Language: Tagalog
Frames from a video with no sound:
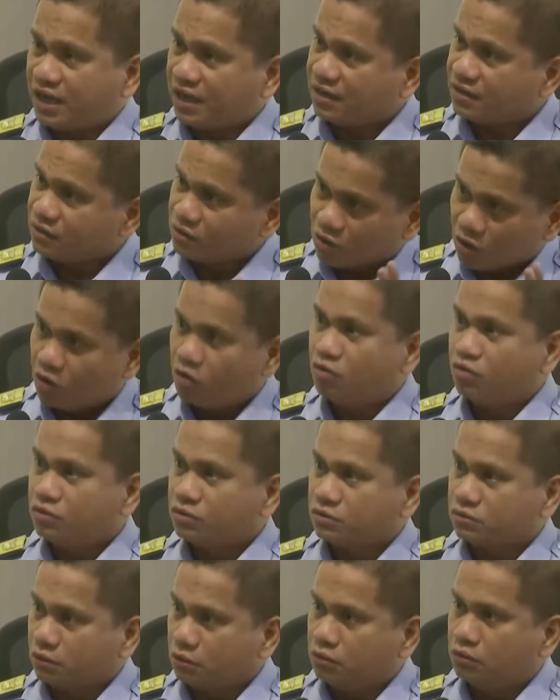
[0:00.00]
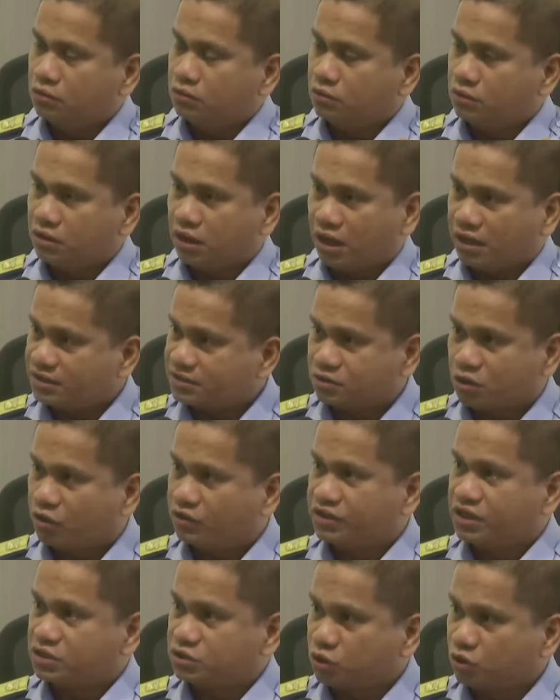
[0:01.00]
We can go to
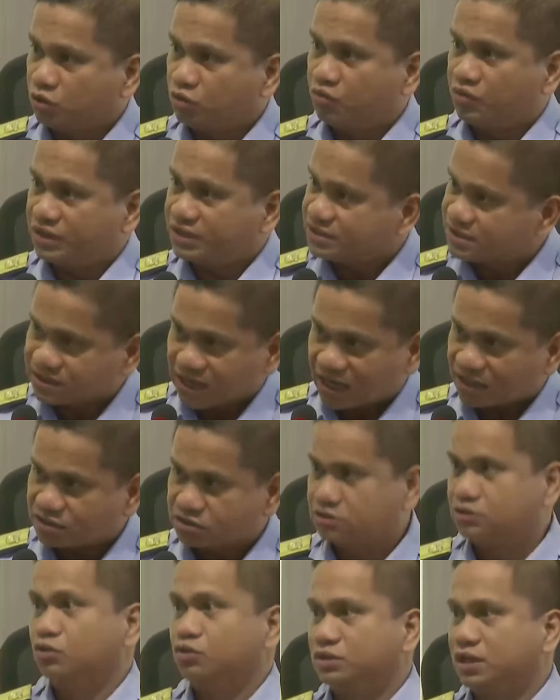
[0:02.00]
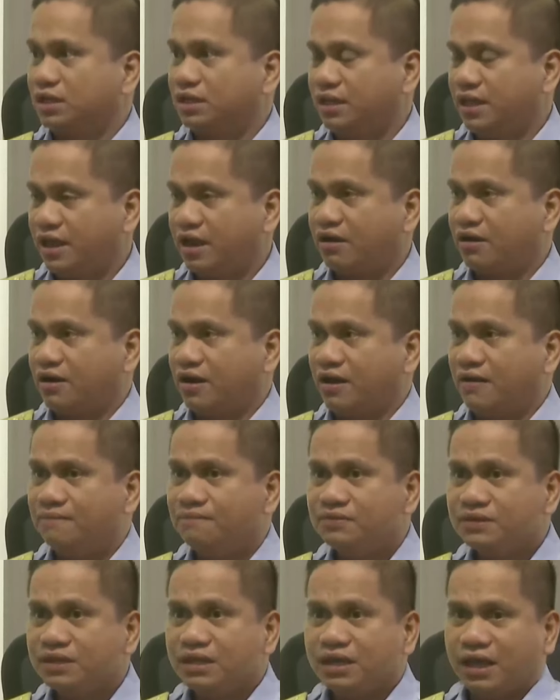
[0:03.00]
uh, Skoda Shoal with such total
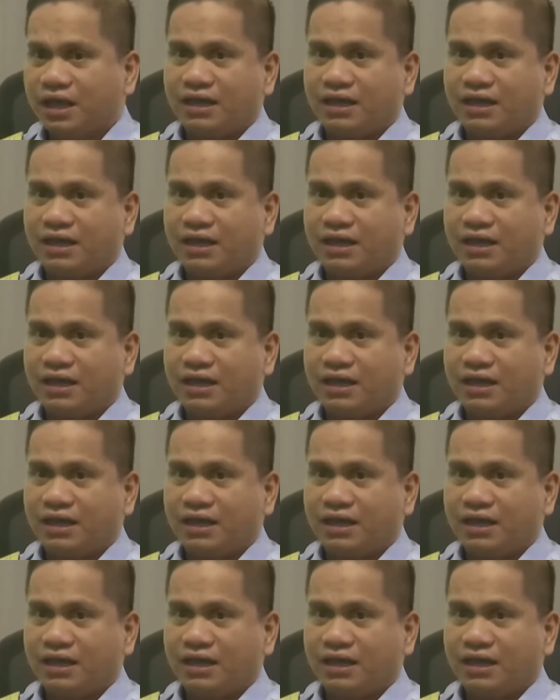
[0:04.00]
area.